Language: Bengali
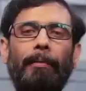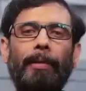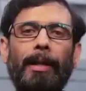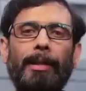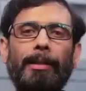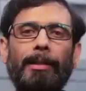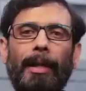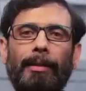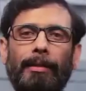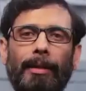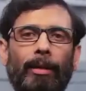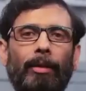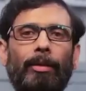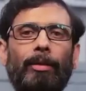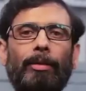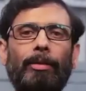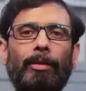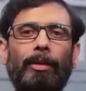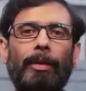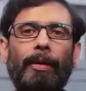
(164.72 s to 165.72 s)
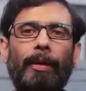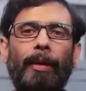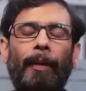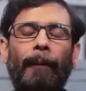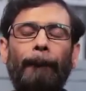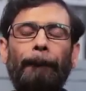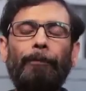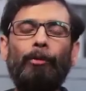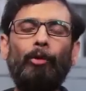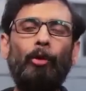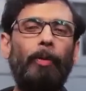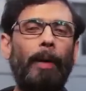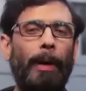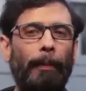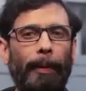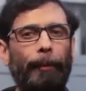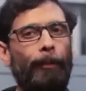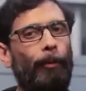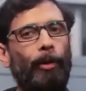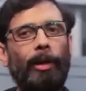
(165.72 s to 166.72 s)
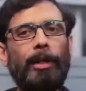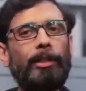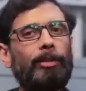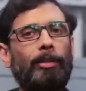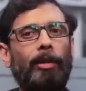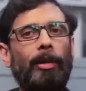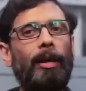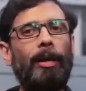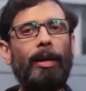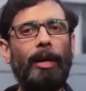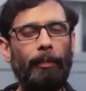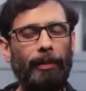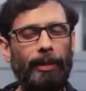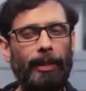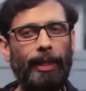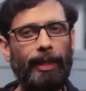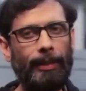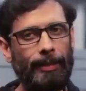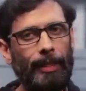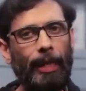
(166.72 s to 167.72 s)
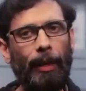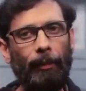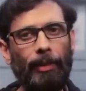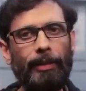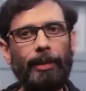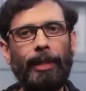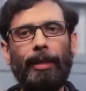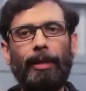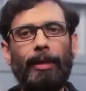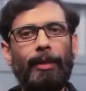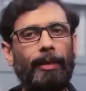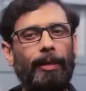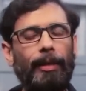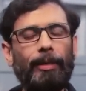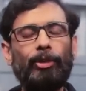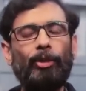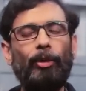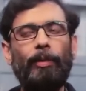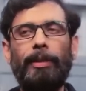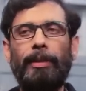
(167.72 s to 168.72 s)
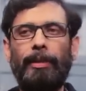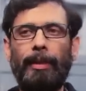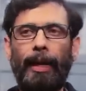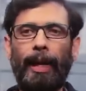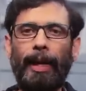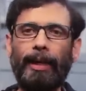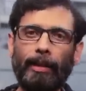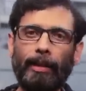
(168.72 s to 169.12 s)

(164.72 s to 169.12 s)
প্রেমকে সাধারণত দুভাবে প্রকাশ করা হয় আমি দেখেছি আমাদের এখানকার ছবিতে